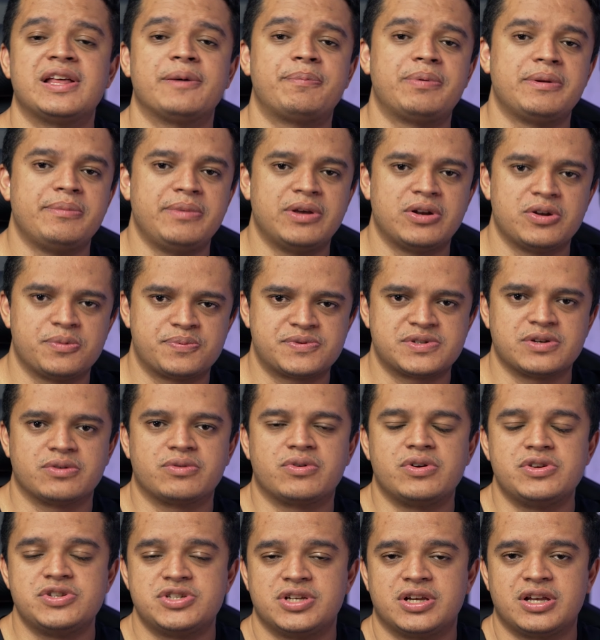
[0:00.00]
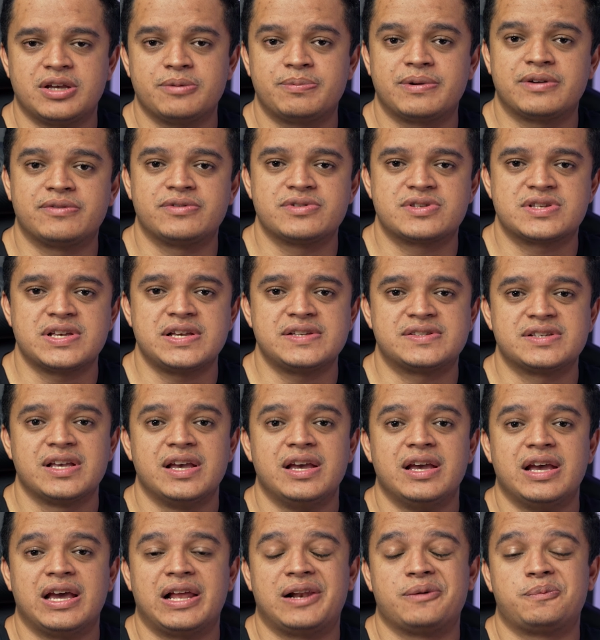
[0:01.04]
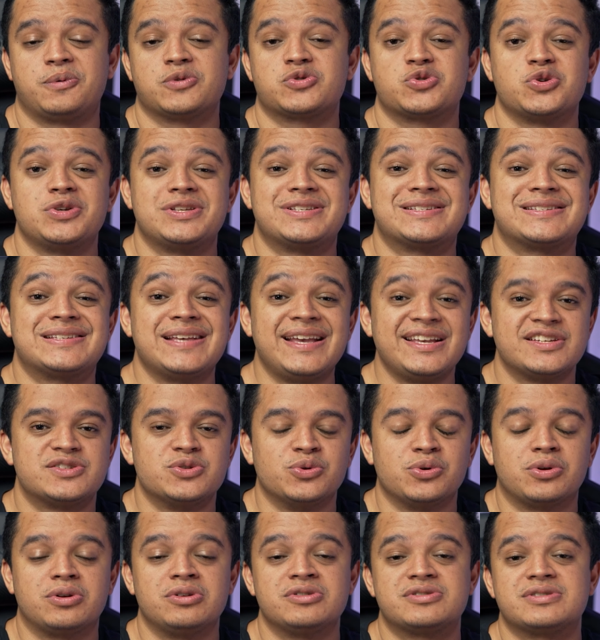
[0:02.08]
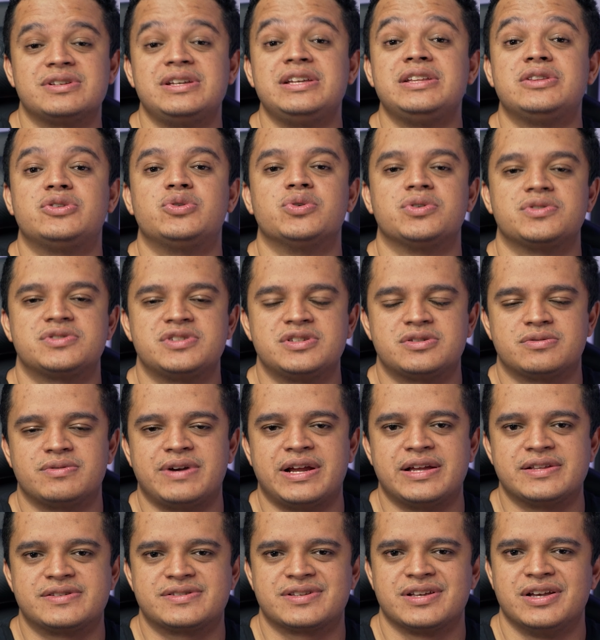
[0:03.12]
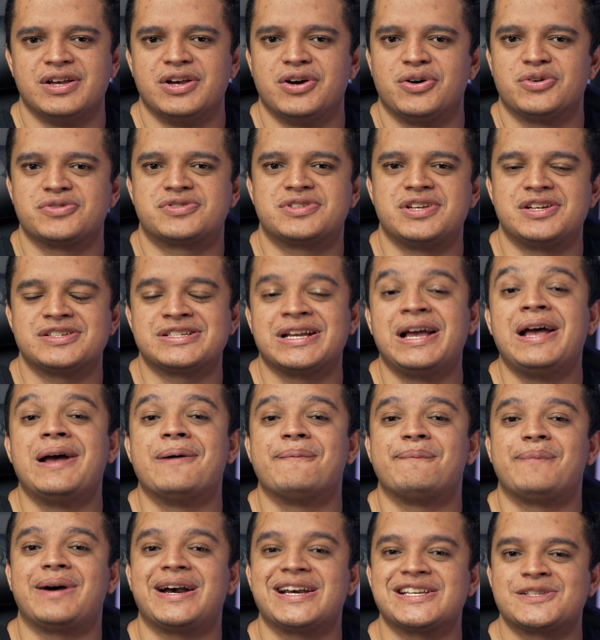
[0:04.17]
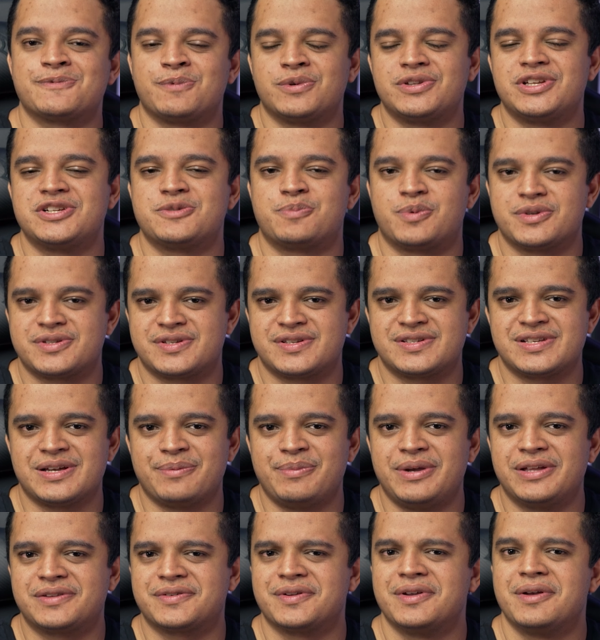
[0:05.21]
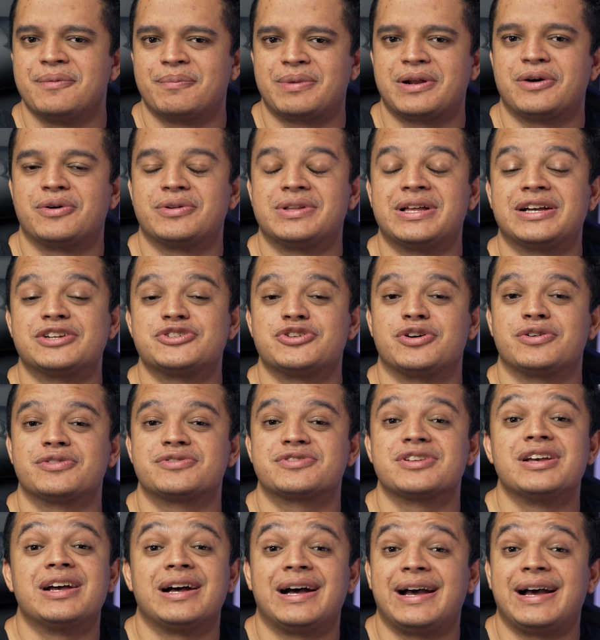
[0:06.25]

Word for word: da primeira opção que eu indiquei para vocês, ela possui 6 núcleos e 12 threads, ou seja, mais poder de processamento para rodar jogos